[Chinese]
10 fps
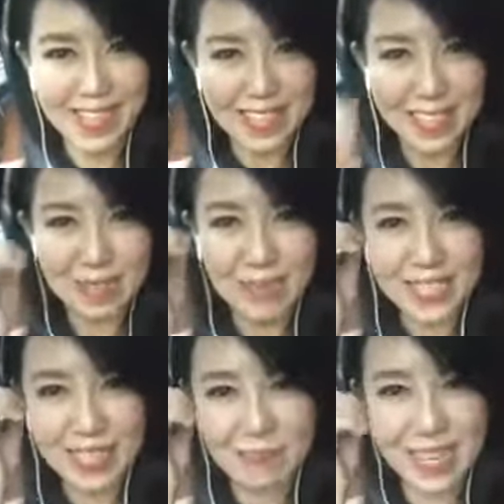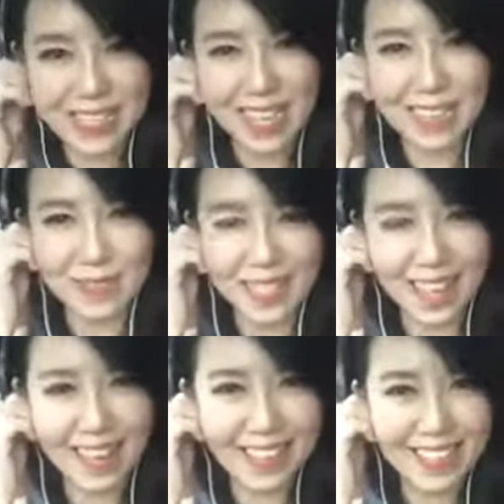看到你们的口面上，你们
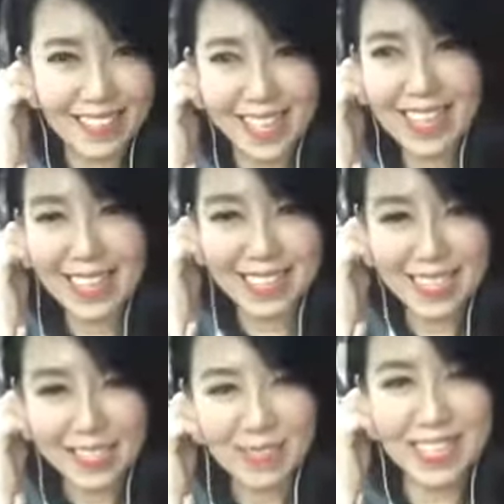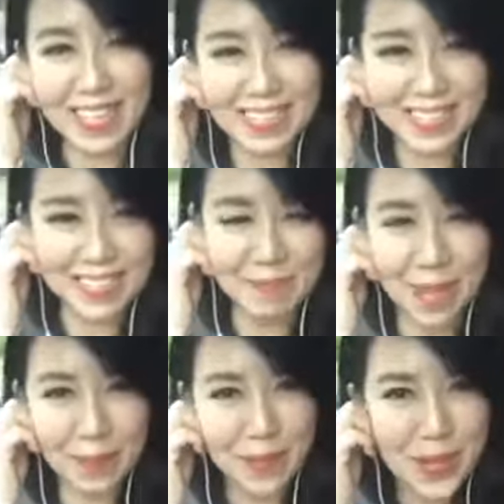好。你现在应该是吃晚餐时间
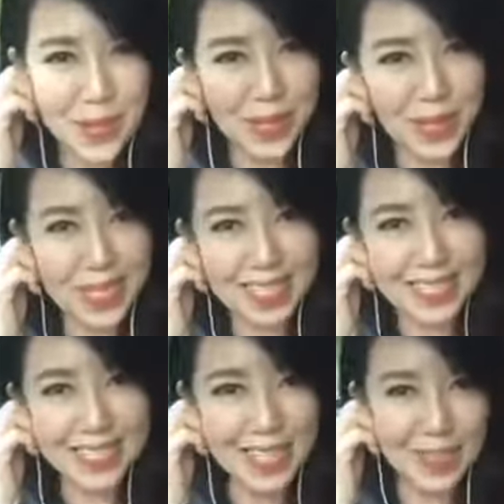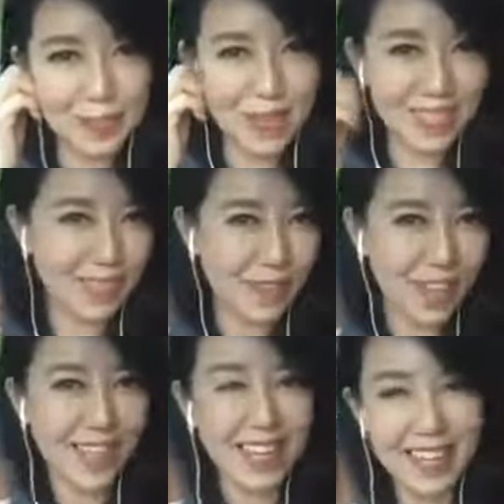吧？很多人可能正在准备吃
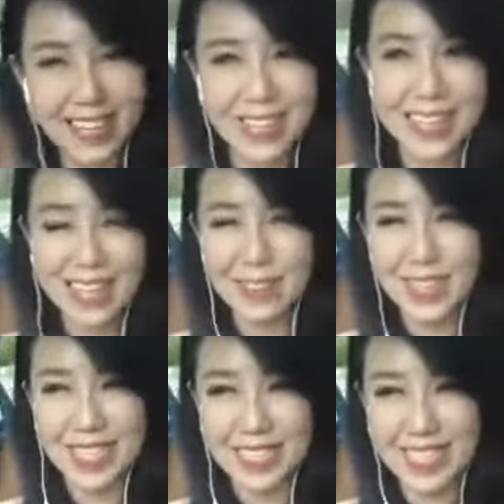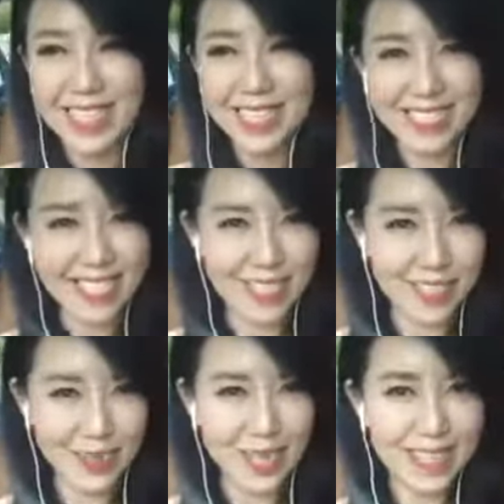饭哈。那我的 dinner 是在
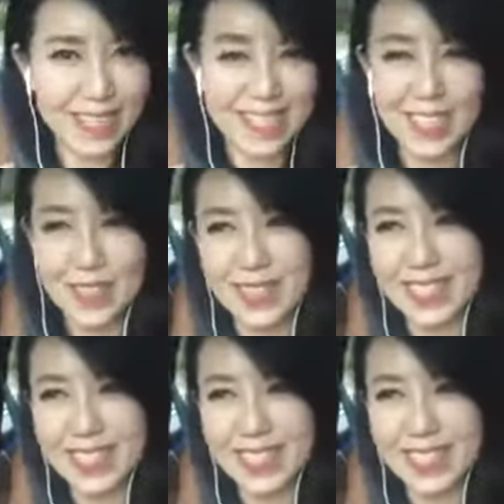酒店，等一下有个